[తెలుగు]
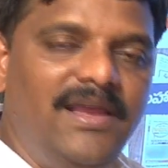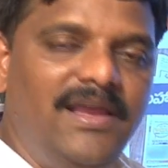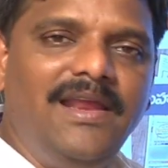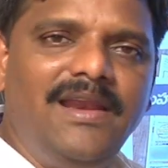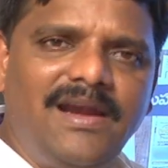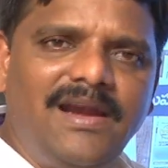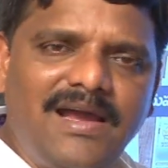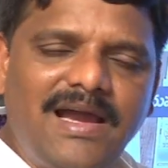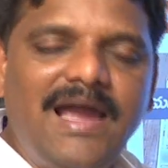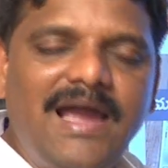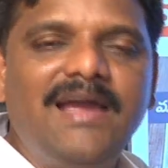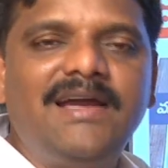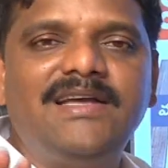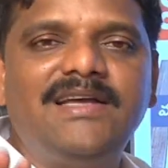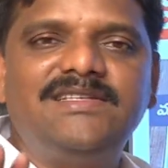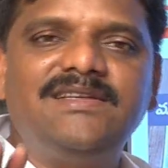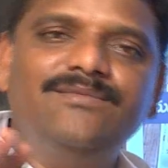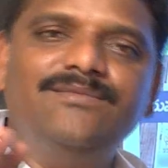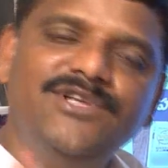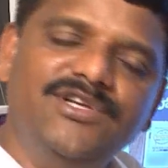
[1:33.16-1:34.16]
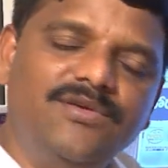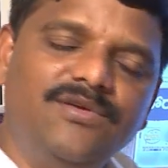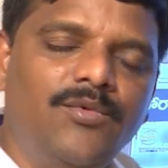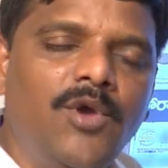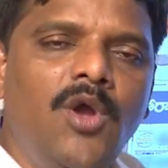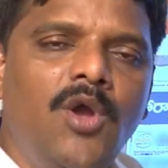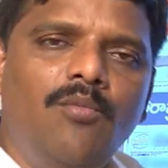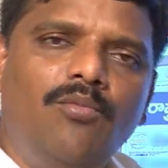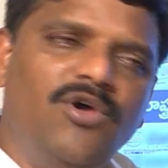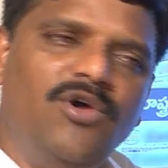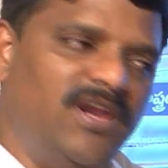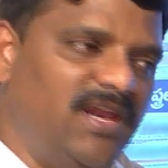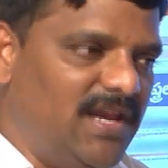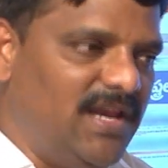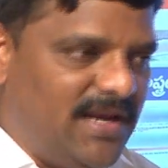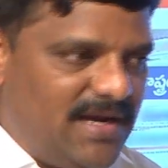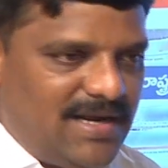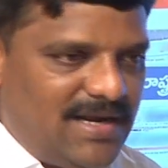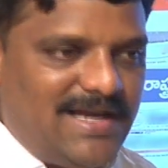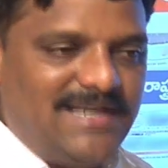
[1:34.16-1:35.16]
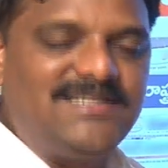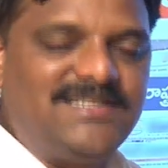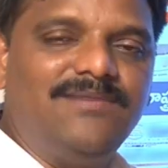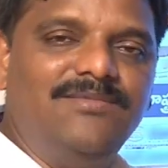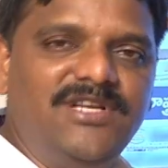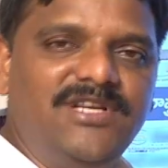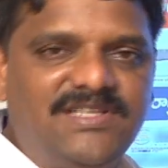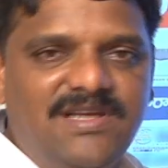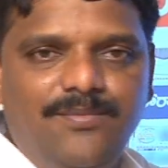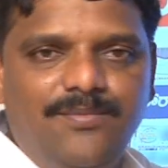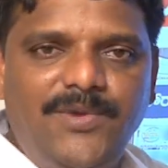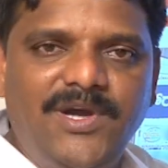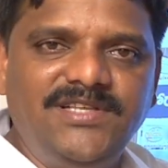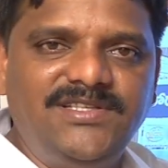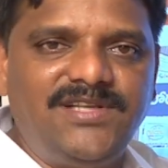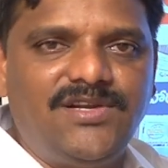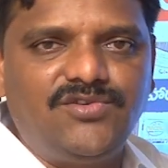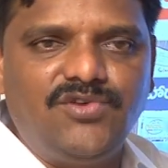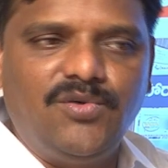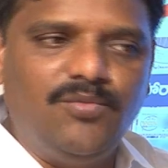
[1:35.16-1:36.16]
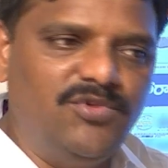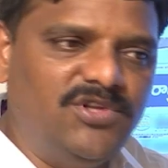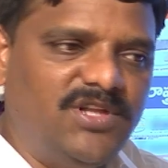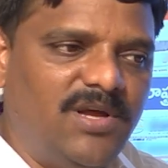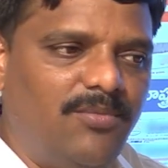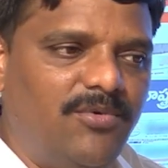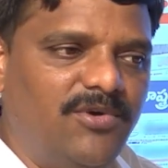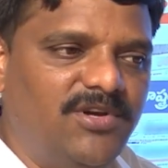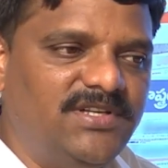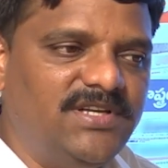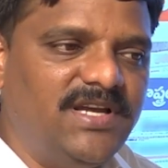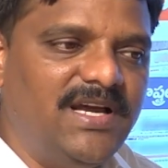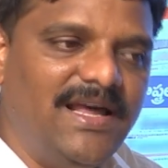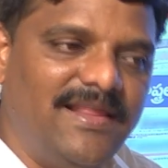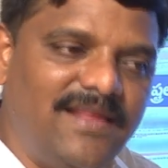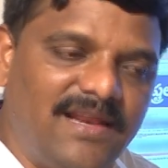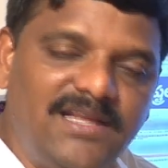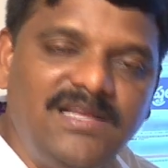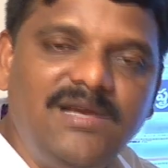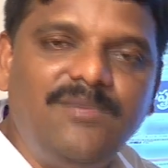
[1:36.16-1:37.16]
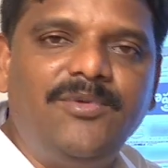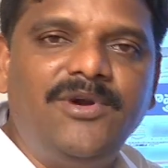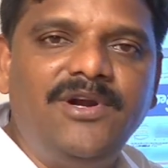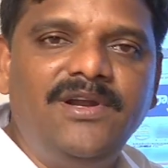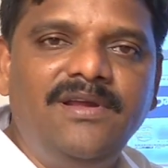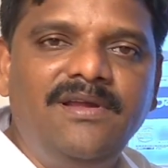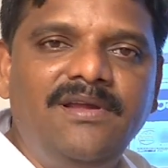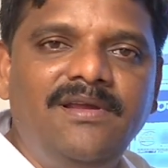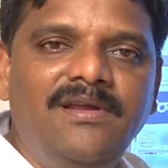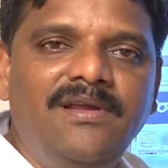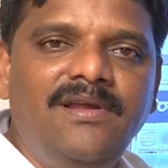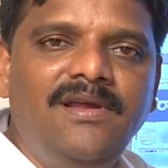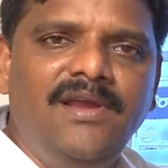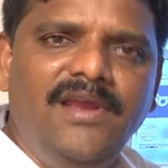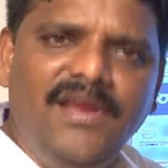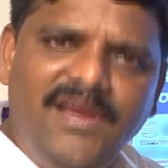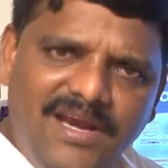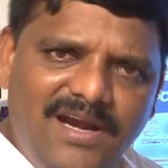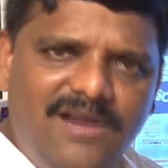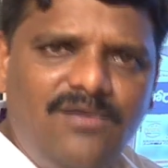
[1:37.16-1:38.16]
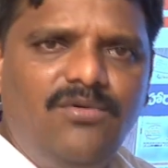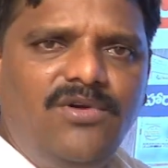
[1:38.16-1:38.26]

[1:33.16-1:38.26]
ఏదన్నా కాయ కష్టం చేసి పోనీ వీళ్ళు కష్టం చేసి సంపాదించిన సొమ్ముందా పోనీ గదన్న చెప్పండి ఏడ